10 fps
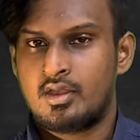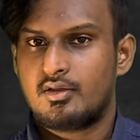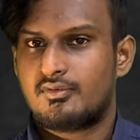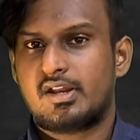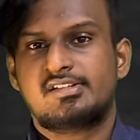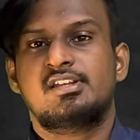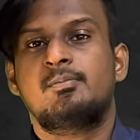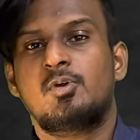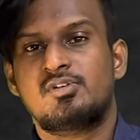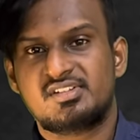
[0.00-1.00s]
ஃபார்
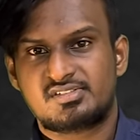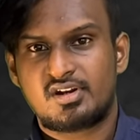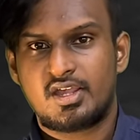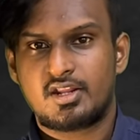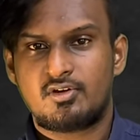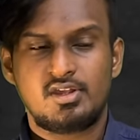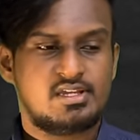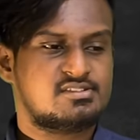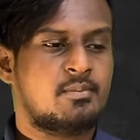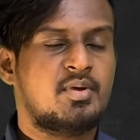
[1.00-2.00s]
எக்ஸாம்பிள் ஒரு டிஸ்ட்ராயரோ இல்லை
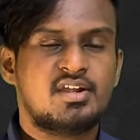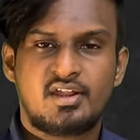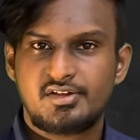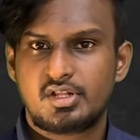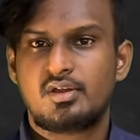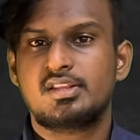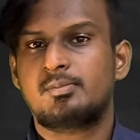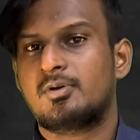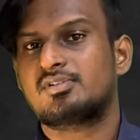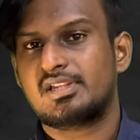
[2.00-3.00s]
சம்மரின் ஹண்டரோ அந்த
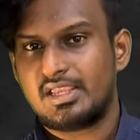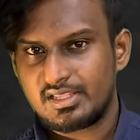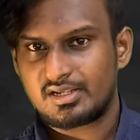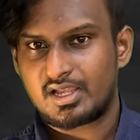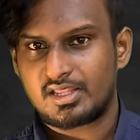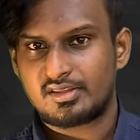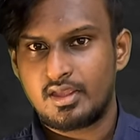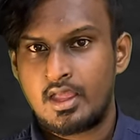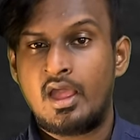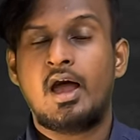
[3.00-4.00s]
பகுதியில் இருக்காது
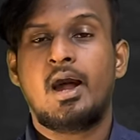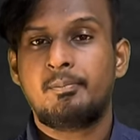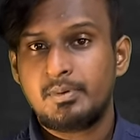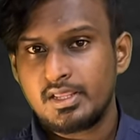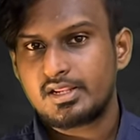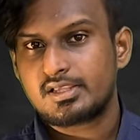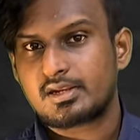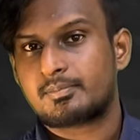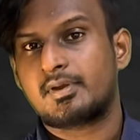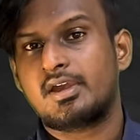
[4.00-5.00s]
அப்படி
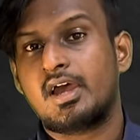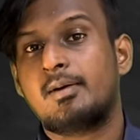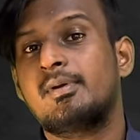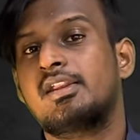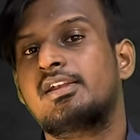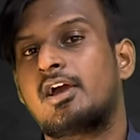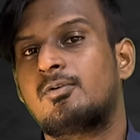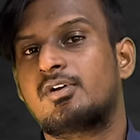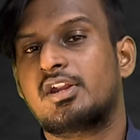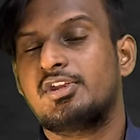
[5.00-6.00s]
இருக்கிறப்ப
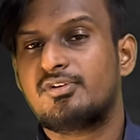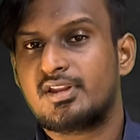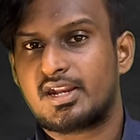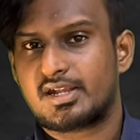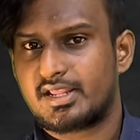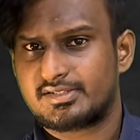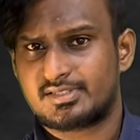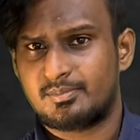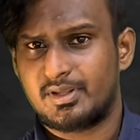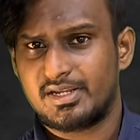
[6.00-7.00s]
அமெரிக்காவோட நியூக்ளியர் அட்டாக்
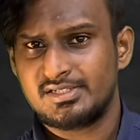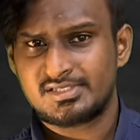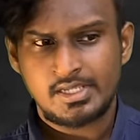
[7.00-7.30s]
சம்மரின்ஸ்